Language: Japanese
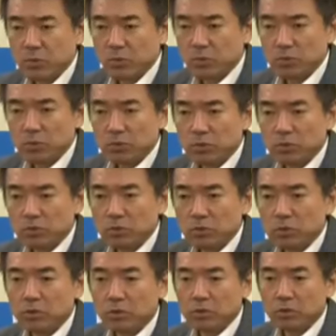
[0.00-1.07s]
地元っていう
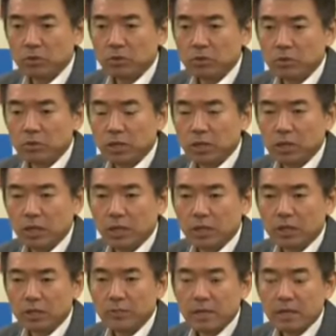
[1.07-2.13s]
ものを、これだか
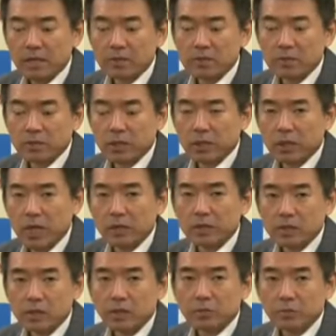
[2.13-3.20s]
ら今、結論出てないん
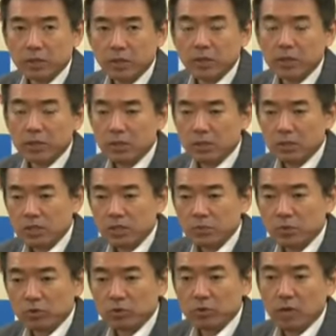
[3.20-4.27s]
ですけどもね、
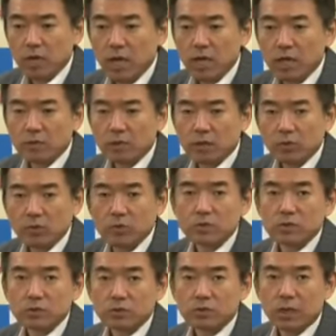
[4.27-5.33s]
地元の範囲はどう
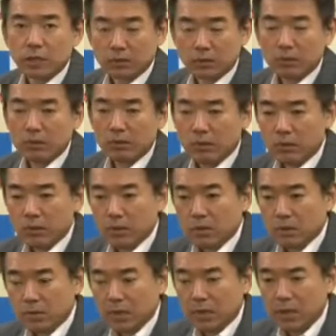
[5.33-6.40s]
するのかと、
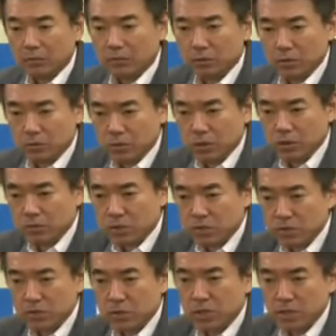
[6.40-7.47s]
まあ、なんといっても一
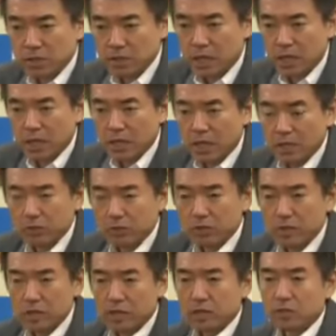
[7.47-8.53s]
番重要なのは再稼働
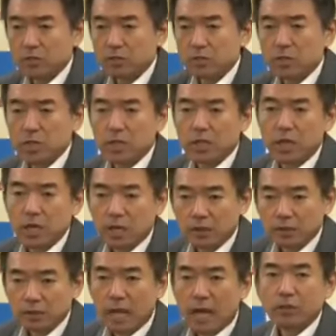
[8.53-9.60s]
の責任主体
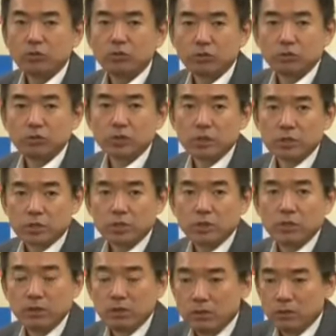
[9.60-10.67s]
がないということですよ。
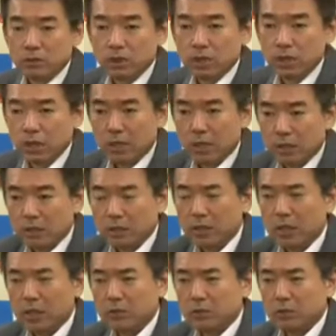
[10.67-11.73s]
だから、
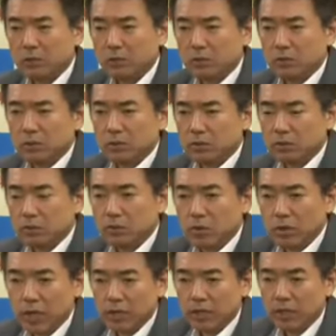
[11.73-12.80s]
あのー、ちょっと
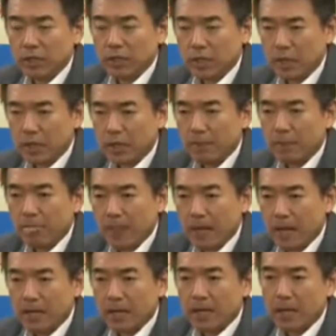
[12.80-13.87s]
国会議員から
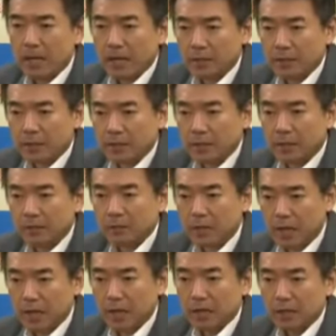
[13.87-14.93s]
案が上がってきたの
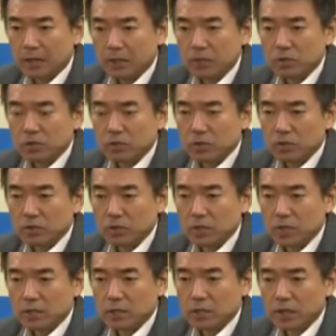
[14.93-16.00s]
は、非常に行
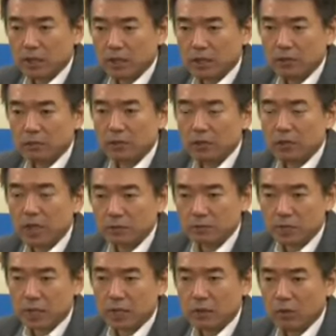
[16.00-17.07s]
政的な
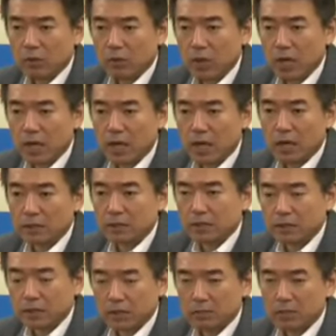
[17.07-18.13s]
テクニカルな法案が上がっ
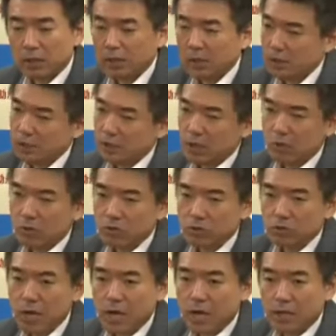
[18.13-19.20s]
てきたので、いや、これ
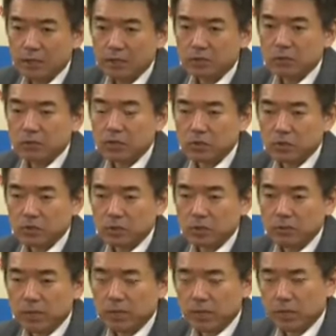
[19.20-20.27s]
ちょっと分かりにくいですよと、
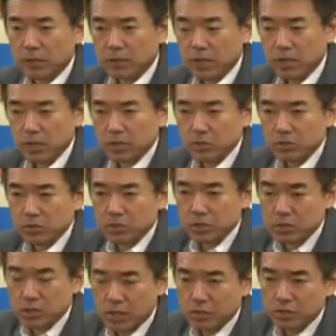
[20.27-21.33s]
今はだから原子力
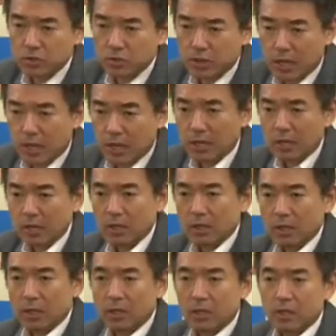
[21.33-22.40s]
規制庁か、
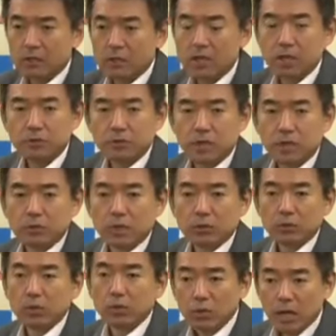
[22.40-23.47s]
あ政府なの
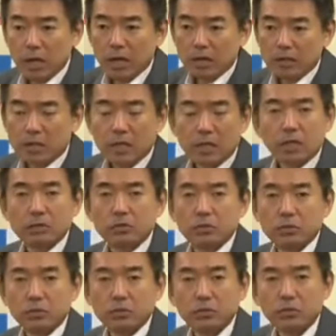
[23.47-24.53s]
か、どこが再稼働
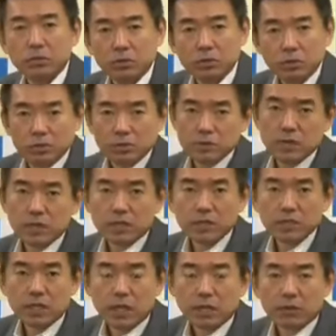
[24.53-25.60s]
の責
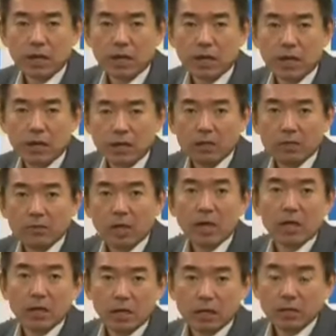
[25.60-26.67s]
任者なのかが分
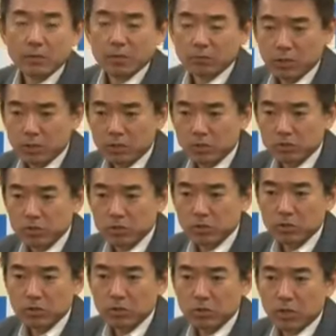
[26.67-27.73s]
からない、今の電力事
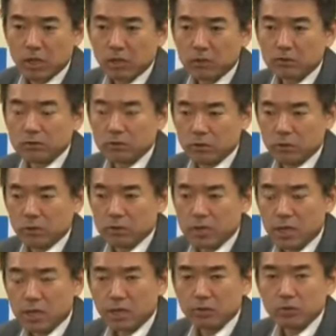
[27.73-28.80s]
業法からいくと、
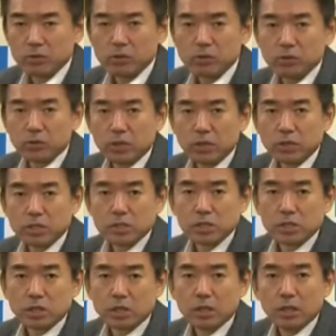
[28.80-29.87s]
再稼働についてはいち
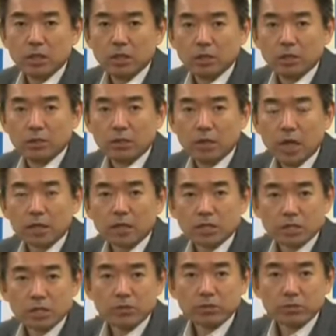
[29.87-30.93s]
いち判
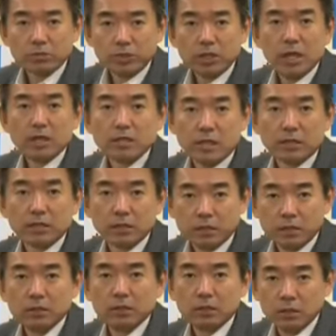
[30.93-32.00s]
断しなくてもいいはずなんだ
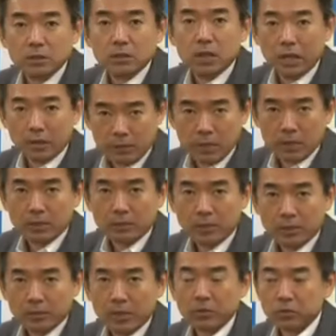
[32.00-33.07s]
よね、あれは、
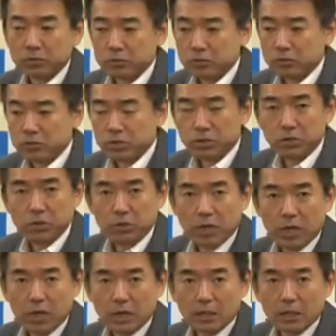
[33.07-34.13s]
今の電力事業法
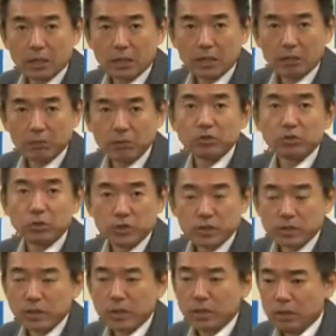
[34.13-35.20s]
か何か見ると
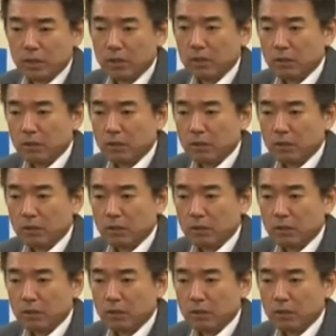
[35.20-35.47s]
ですね。